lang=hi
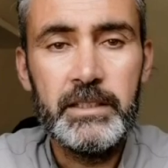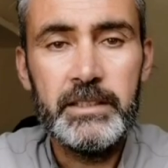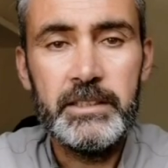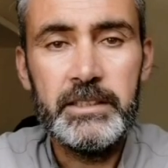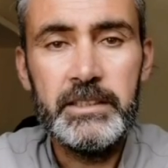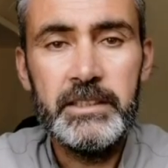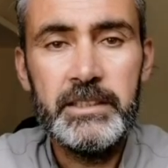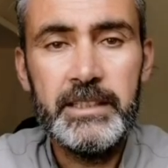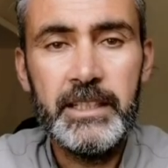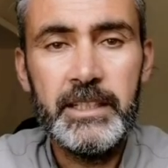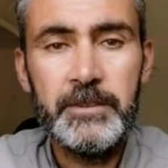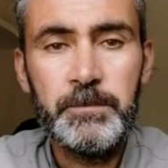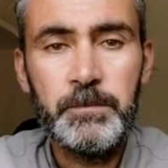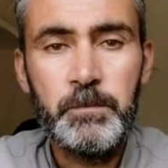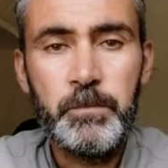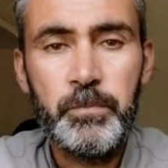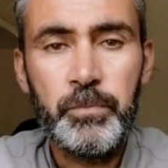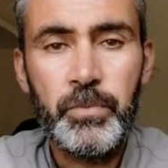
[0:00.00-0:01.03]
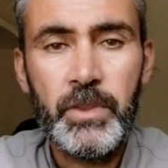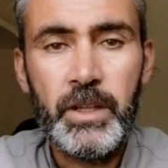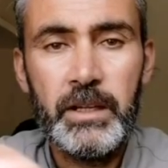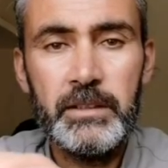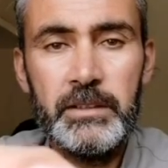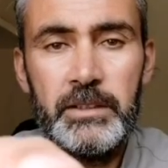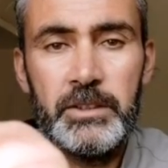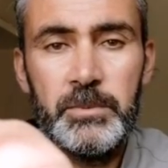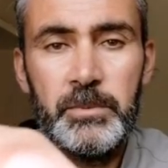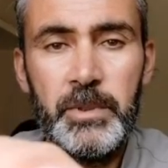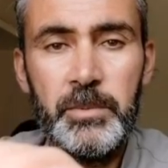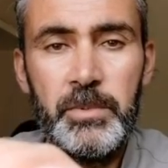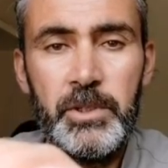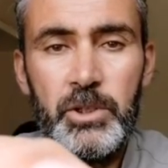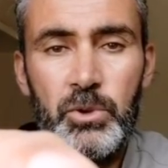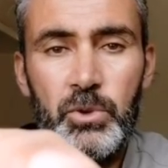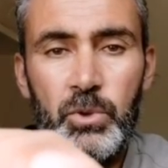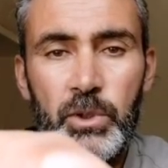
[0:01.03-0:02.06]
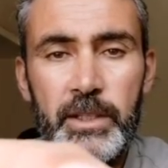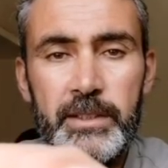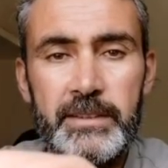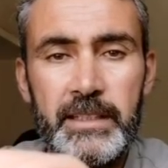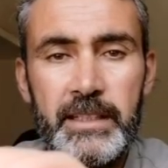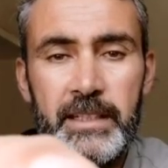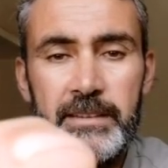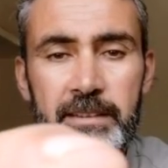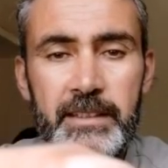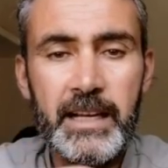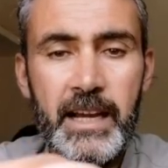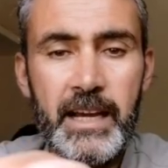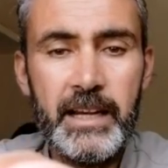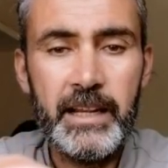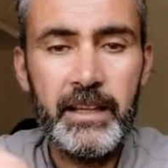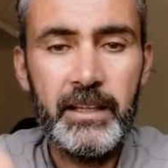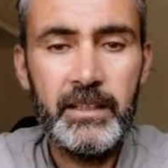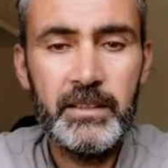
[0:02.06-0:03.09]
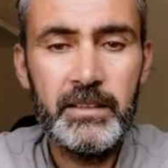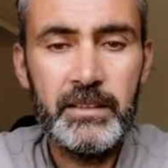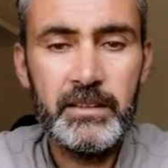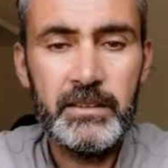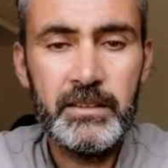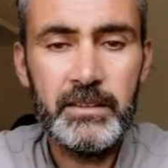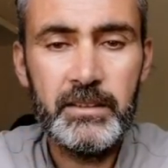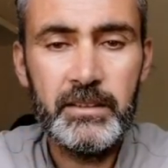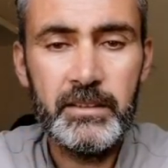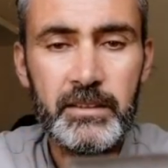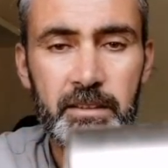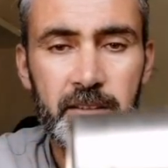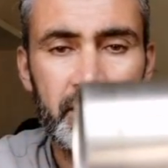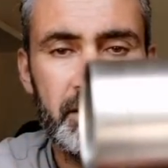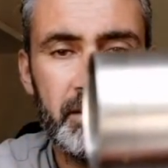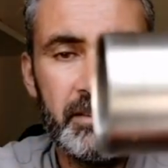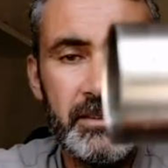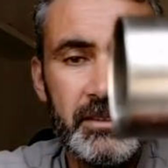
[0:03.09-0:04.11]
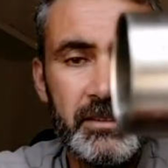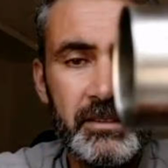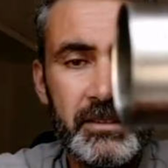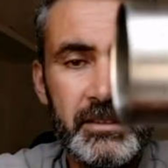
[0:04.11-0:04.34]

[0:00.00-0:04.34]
ठीक है इसमें भी थोड़ा सा नज़र आ रहा है आ,